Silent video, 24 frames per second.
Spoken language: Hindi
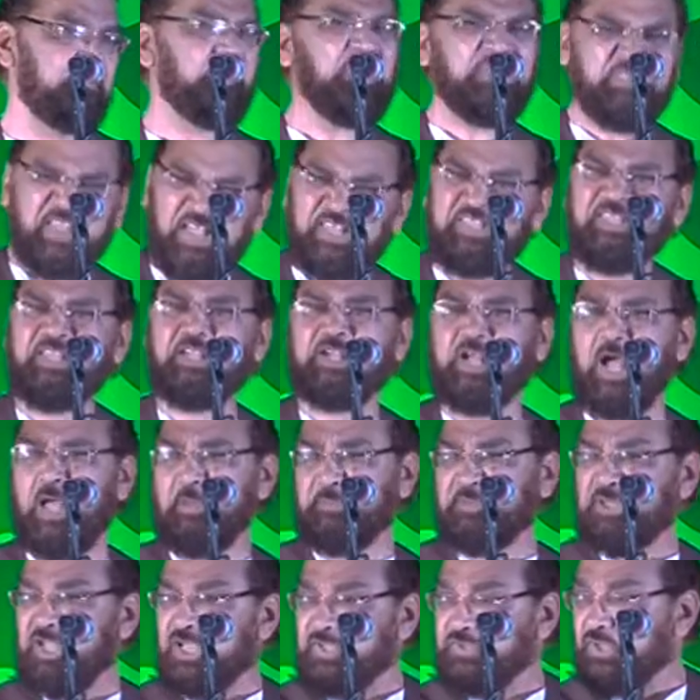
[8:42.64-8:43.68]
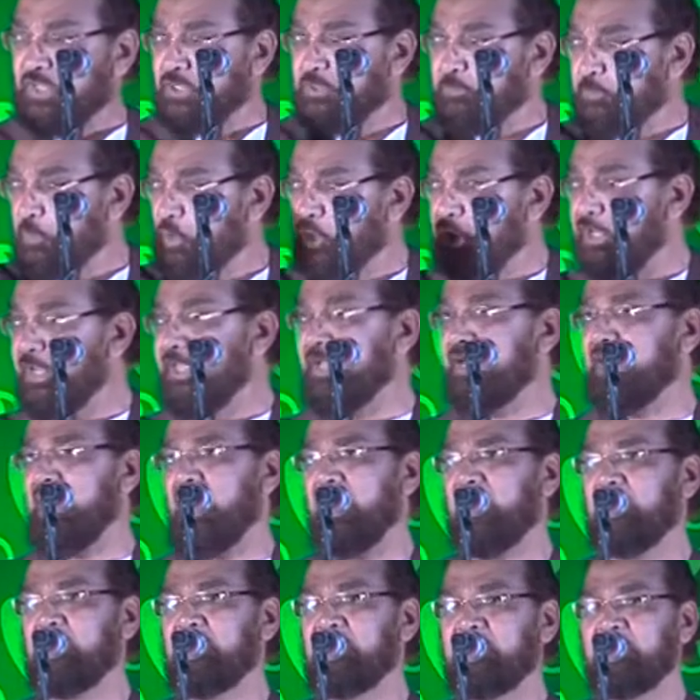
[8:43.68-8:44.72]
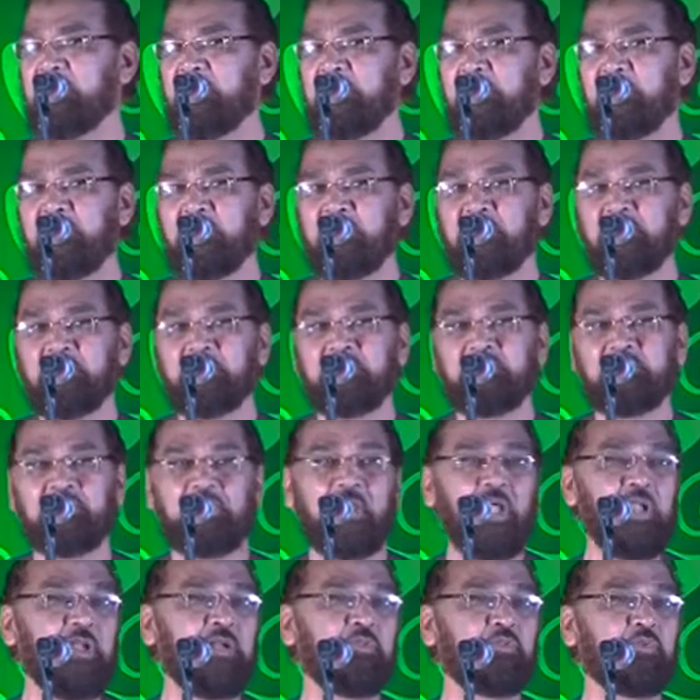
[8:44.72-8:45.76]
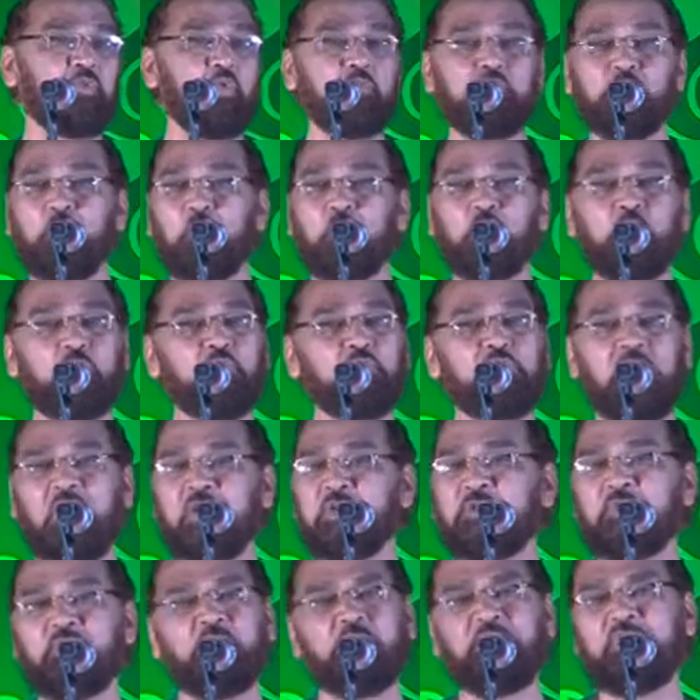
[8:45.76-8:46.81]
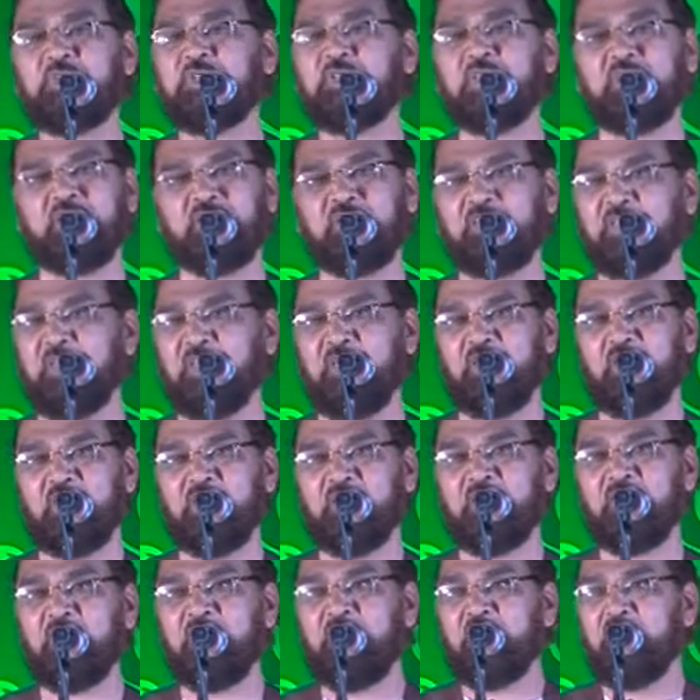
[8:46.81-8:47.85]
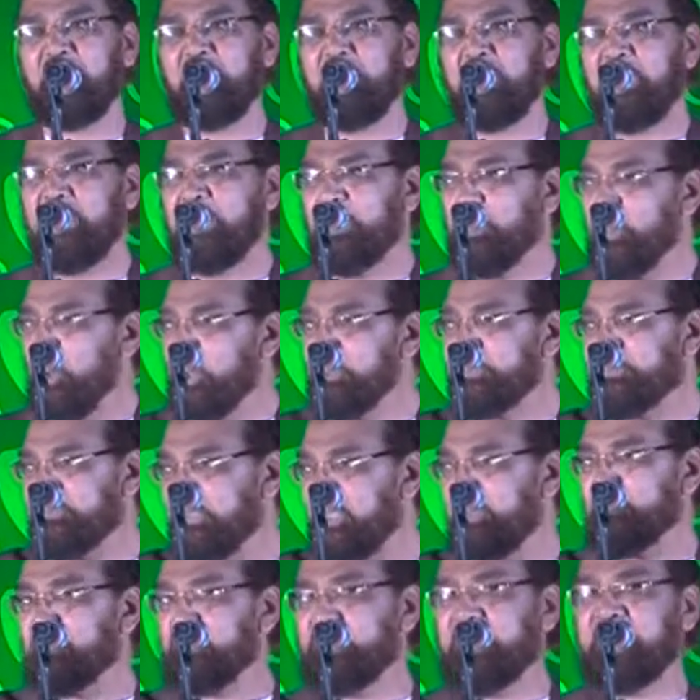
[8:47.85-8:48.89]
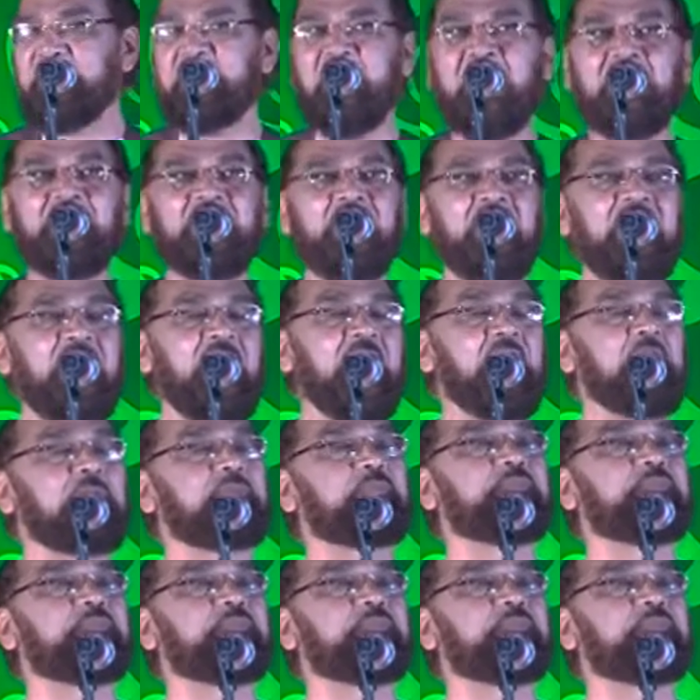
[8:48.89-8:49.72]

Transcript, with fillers: मजा देखा मियां सच बोलने का जिधर तुम हो उधर कोई नहीं है एक और शेर मुझे याद आया